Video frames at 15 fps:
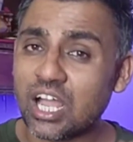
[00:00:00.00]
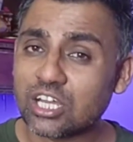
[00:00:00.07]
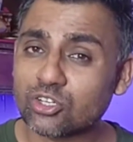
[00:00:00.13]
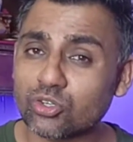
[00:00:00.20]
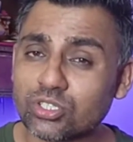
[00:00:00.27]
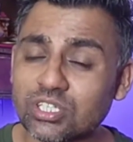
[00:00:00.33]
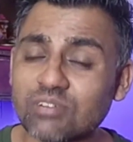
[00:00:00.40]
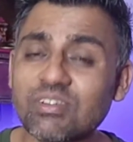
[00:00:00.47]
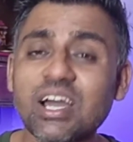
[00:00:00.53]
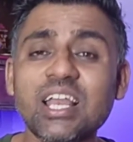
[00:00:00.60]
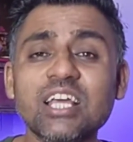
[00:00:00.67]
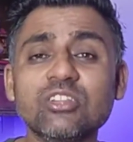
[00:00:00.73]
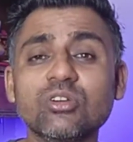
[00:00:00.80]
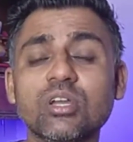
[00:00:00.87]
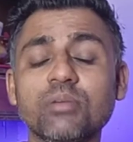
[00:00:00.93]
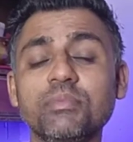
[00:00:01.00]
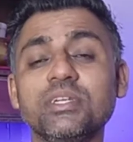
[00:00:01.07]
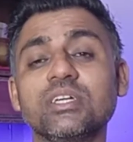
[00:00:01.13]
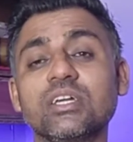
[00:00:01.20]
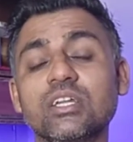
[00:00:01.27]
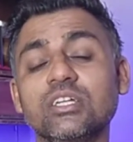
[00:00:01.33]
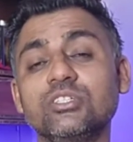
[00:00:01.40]
अगर कोई सवाल है तो
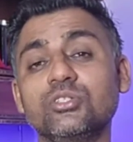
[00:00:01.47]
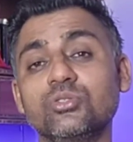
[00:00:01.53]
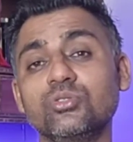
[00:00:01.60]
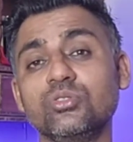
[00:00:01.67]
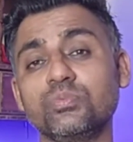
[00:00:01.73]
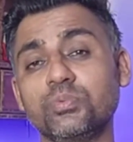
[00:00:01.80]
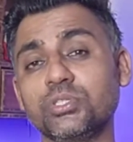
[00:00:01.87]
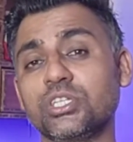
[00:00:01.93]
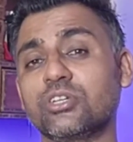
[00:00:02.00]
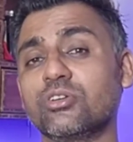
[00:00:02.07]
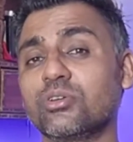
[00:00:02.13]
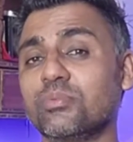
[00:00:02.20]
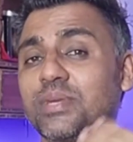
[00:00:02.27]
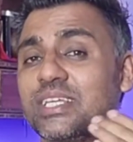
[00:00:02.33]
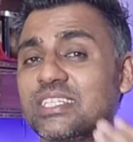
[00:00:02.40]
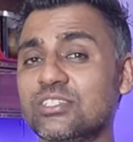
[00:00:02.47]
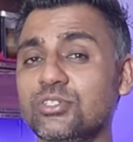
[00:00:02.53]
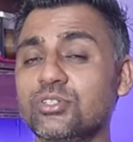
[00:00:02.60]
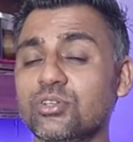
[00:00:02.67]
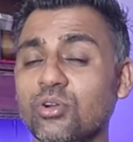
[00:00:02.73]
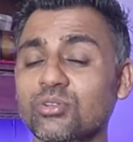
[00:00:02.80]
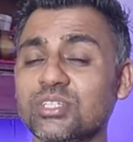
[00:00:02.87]
कमेंट करके जरूर पूछें क्योंकि मैं इस
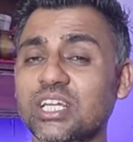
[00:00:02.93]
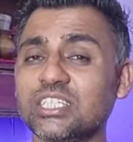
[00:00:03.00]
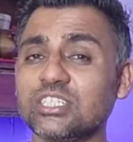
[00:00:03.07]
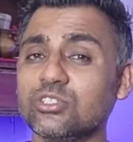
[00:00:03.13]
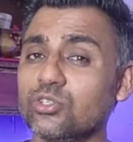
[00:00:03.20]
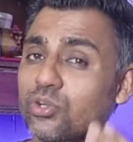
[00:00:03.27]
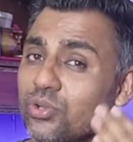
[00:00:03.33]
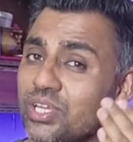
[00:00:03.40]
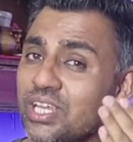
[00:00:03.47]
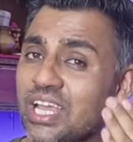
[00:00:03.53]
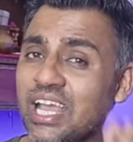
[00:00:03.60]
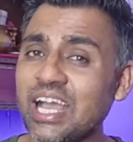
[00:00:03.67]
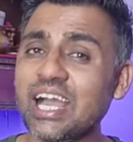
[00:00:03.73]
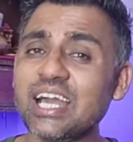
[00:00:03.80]
योजना से जुड़ी हुई